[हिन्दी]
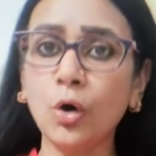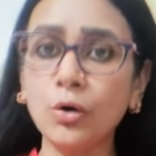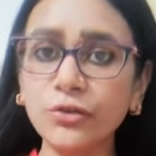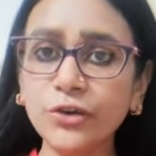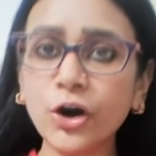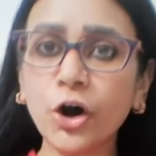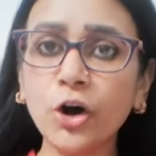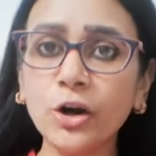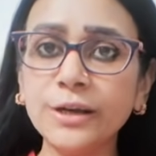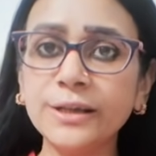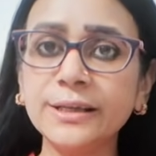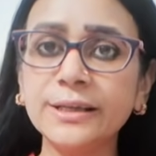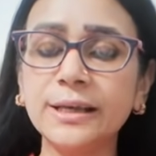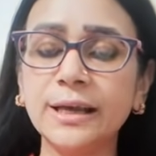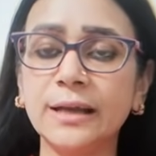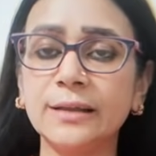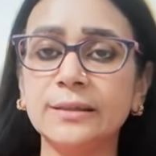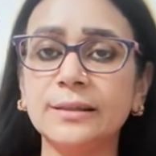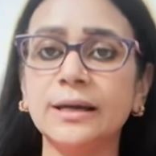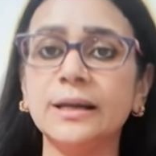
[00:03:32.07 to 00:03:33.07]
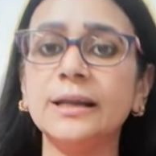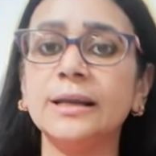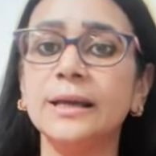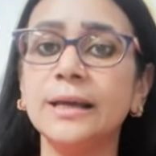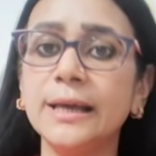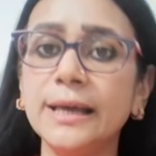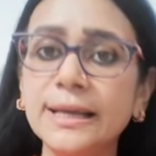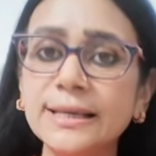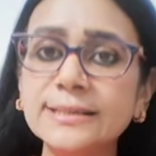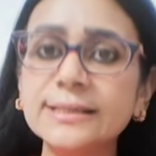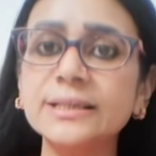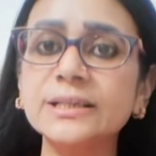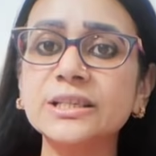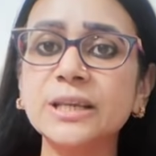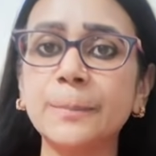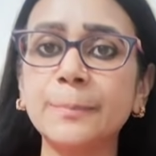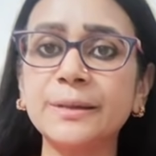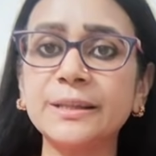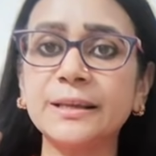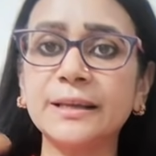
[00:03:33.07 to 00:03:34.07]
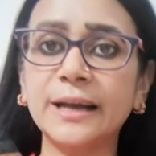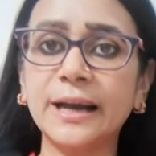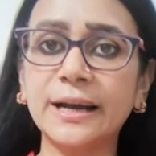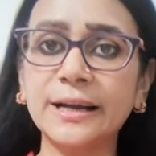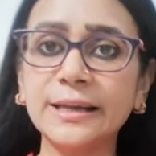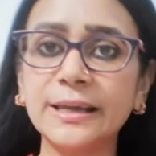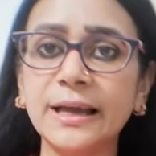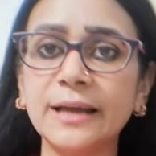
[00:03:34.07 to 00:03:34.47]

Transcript: ओवरहॉलिंग के अंदर इस शपथ ग्रहण